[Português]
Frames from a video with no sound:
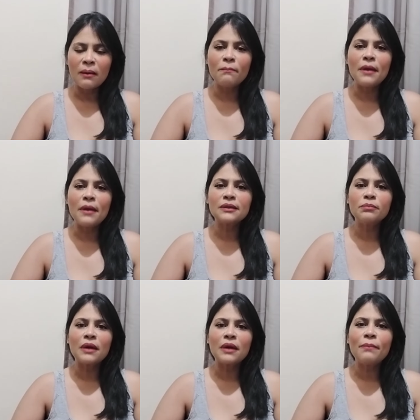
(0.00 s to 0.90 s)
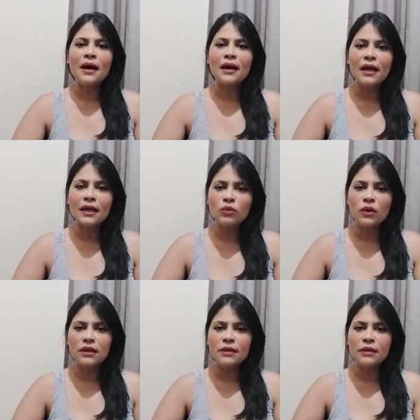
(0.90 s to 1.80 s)
mais preparado
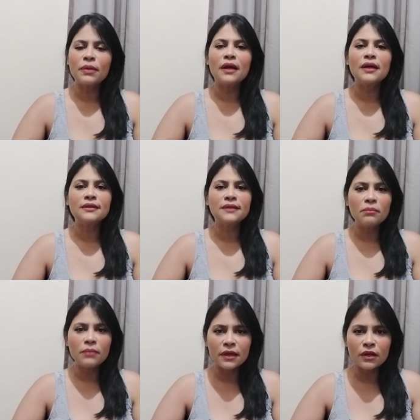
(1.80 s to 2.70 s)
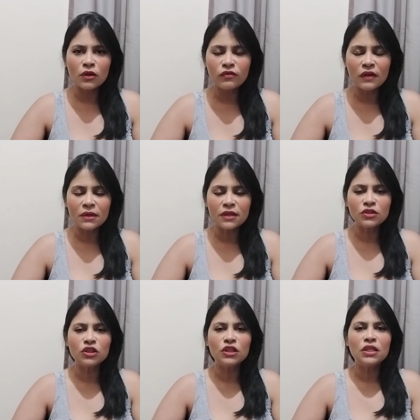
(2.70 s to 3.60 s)
ali para receber
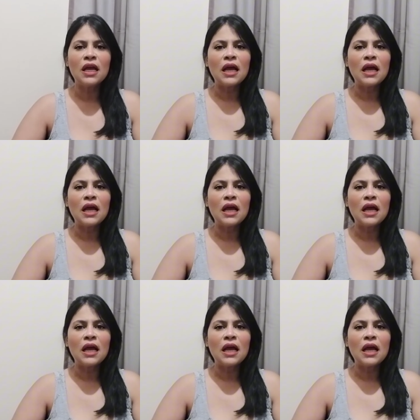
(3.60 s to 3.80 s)
novamente